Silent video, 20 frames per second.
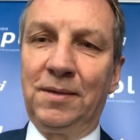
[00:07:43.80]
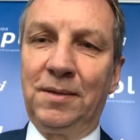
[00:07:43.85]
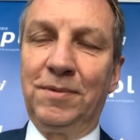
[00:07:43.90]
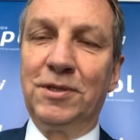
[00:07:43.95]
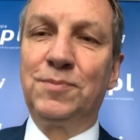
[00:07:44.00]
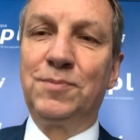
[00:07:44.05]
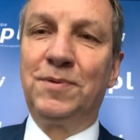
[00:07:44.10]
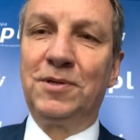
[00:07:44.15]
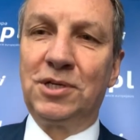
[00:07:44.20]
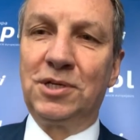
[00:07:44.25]
e,
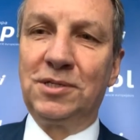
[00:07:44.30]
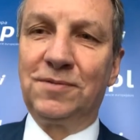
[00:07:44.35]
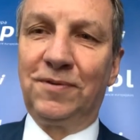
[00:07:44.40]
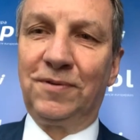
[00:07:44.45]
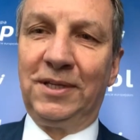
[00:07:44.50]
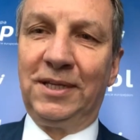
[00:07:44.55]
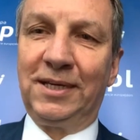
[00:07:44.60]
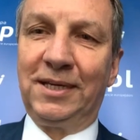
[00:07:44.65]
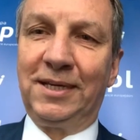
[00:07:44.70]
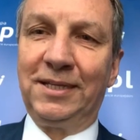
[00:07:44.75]

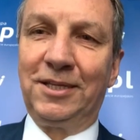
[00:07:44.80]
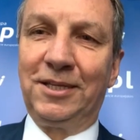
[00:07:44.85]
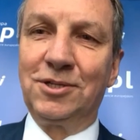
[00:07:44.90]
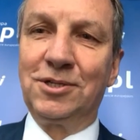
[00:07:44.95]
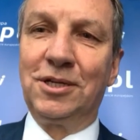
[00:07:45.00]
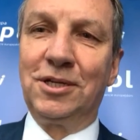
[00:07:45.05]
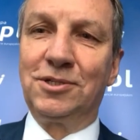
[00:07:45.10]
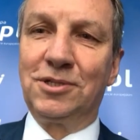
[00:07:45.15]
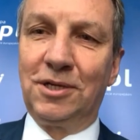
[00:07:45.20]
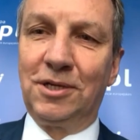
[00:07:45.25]
bezpieczeństwo
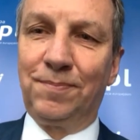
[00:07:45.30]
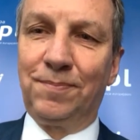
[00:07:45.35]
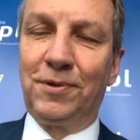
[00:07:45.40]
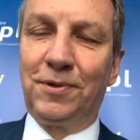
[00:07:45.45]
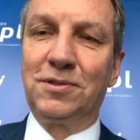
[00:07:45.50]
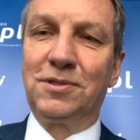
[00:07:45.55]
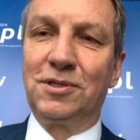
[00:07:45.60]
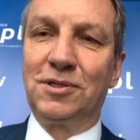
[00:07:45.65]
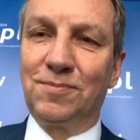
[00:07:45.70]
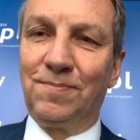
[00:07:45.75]
energetyczne, czyli mhm.
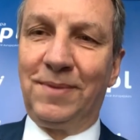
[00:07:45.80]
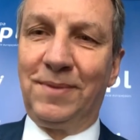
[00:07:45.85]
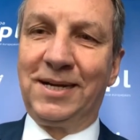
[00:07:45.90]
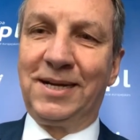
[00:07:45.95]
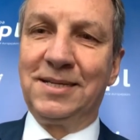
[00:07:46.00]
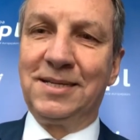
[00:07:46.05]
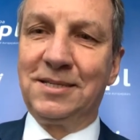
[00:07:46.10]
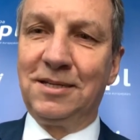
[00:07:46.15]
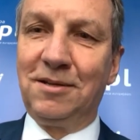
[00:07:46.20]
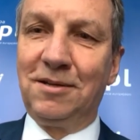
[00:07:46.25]
proces
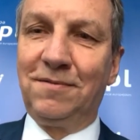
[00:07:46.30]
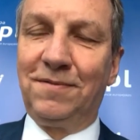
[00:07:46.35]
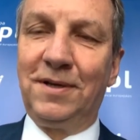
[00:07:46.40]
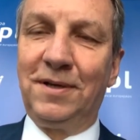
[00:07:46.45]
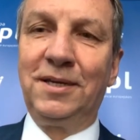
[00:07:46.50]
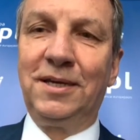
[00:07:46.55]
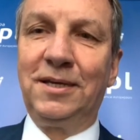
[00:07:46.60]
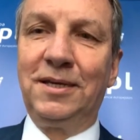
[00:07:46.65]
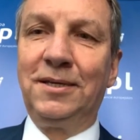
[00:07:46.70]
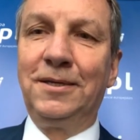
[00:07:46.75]

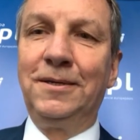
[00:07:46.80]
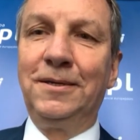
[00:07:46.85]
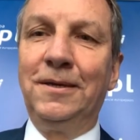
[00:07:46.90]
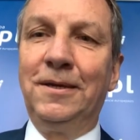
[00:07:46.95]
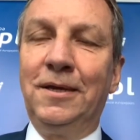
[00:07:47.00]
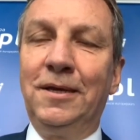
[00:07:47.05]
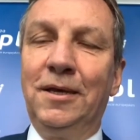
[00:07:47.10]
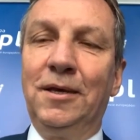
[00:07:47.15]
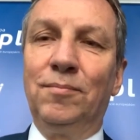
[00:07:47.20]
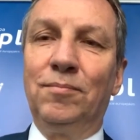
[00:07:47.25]
magazynowania i
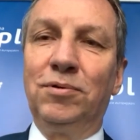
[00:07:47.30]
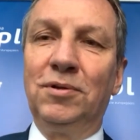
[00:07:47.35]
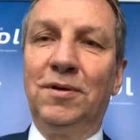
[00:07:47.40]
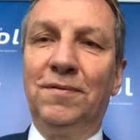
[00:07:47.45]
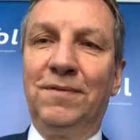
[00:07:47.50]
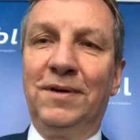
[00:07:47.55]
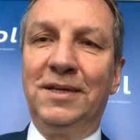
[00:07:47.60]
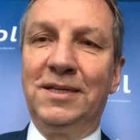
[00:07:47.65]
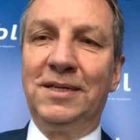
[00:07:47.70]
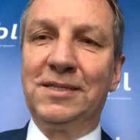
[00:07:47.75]

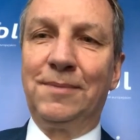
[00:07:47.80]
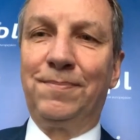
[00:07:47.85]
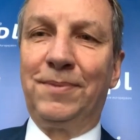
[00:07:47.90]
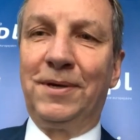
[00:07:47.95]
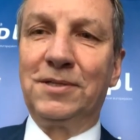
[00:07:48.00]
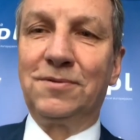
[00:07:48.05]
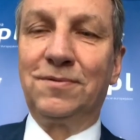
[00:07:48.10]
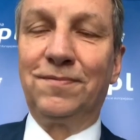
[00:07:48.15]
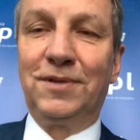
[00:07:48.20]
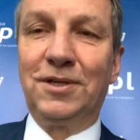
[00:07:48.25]
budowania
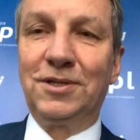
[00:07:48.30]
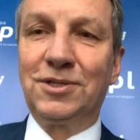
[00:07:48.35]
zapasów.